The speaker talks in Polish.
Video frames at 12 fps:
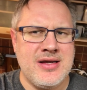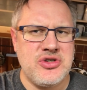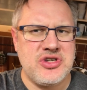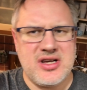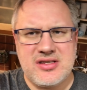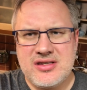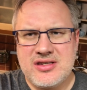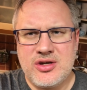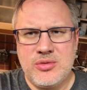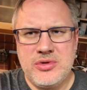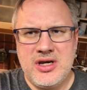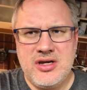Czasy
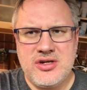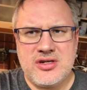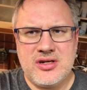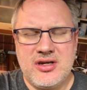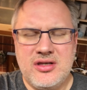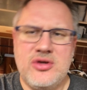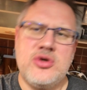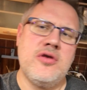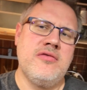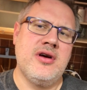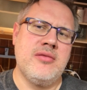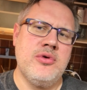skromniejsze, kiedy
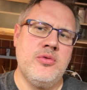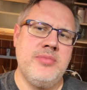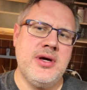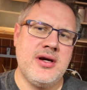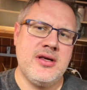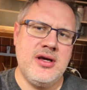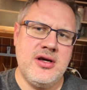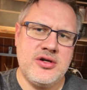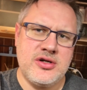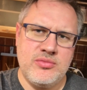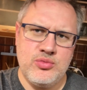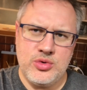człowiek był
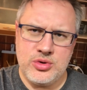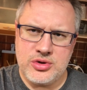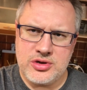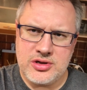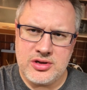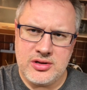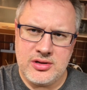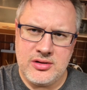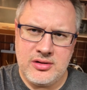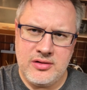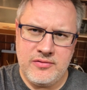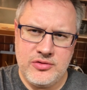piękniejszy, młodszy,
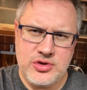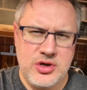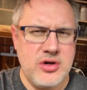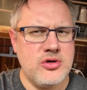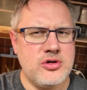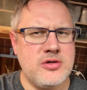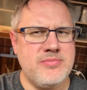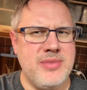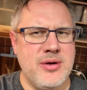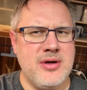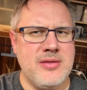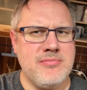wciąż
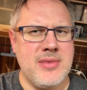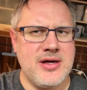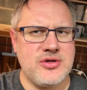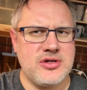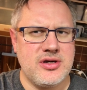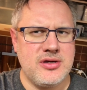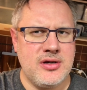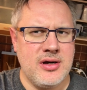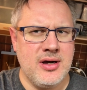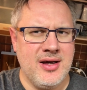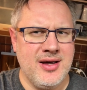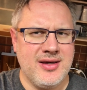pełen marzeń,
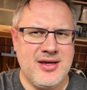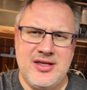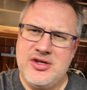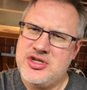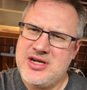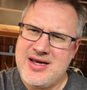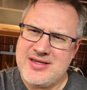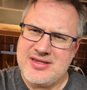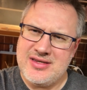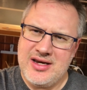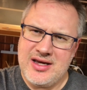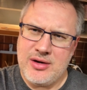kiedy
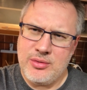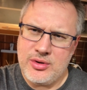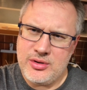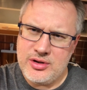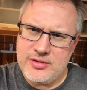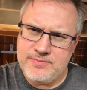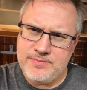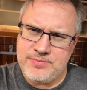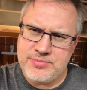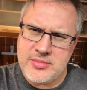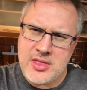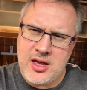czas nie grał roli.
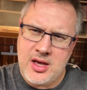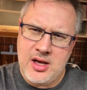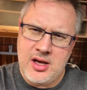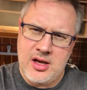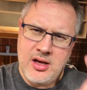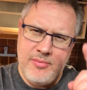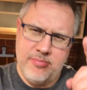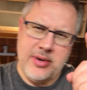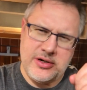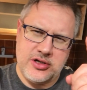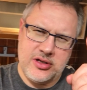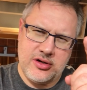
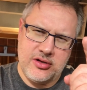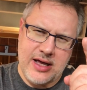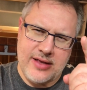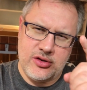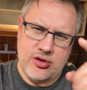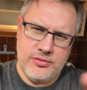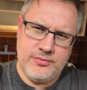Patrzcie tylko na to.